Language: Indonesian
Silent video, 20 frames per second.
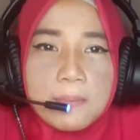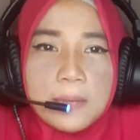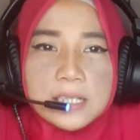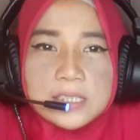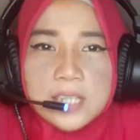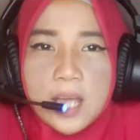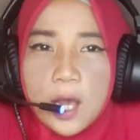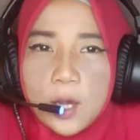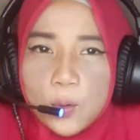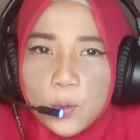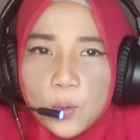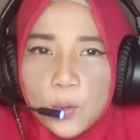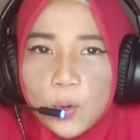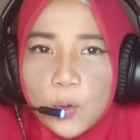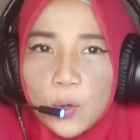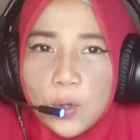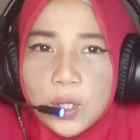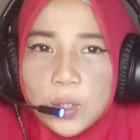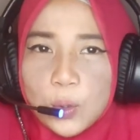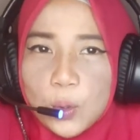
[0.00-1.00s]
masako
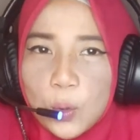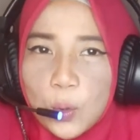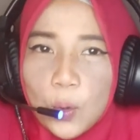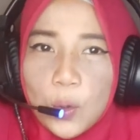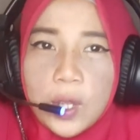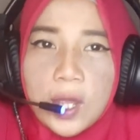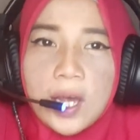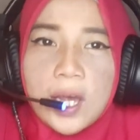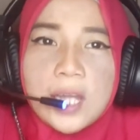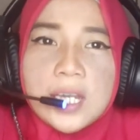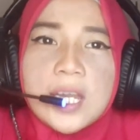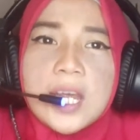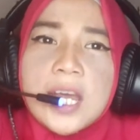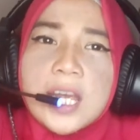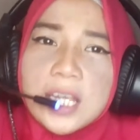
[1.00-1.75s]
roiko ya kan